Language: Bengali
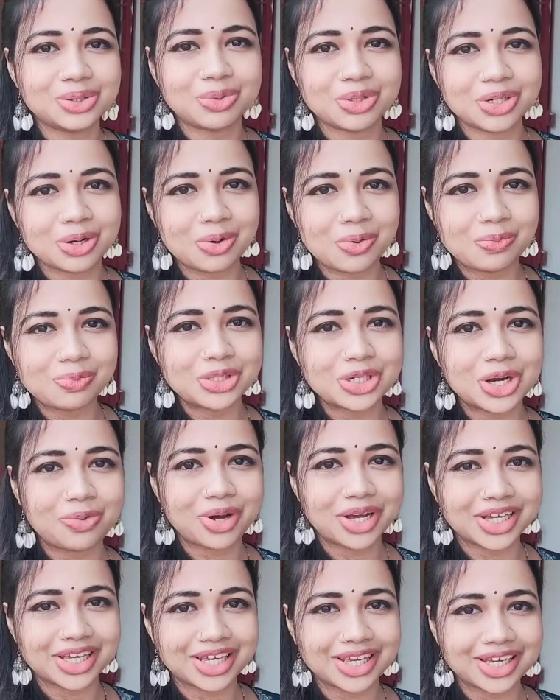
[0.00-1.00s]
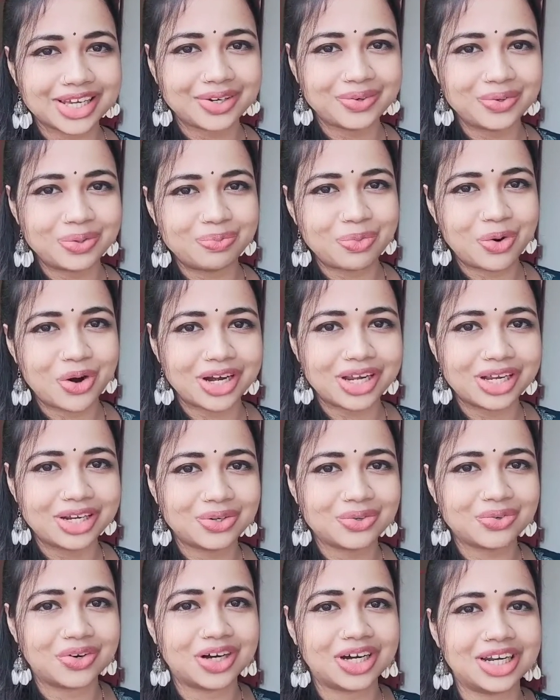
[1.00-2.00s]
শুভনবমী সবাইকে গুড মর্নিং
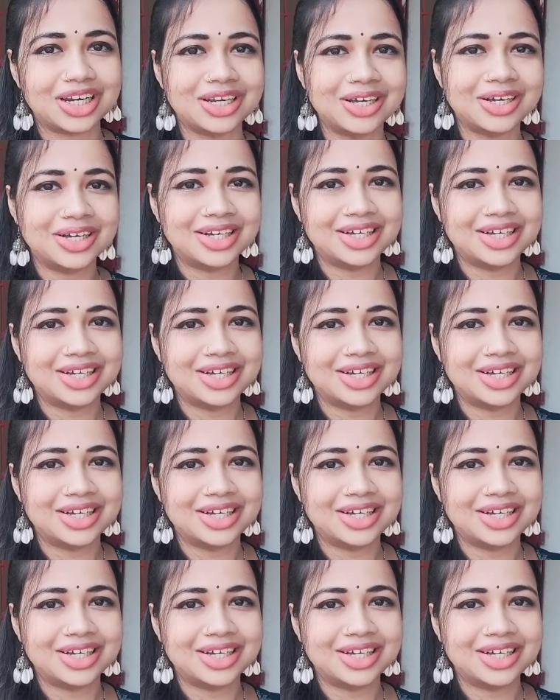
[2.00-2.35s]
টু অল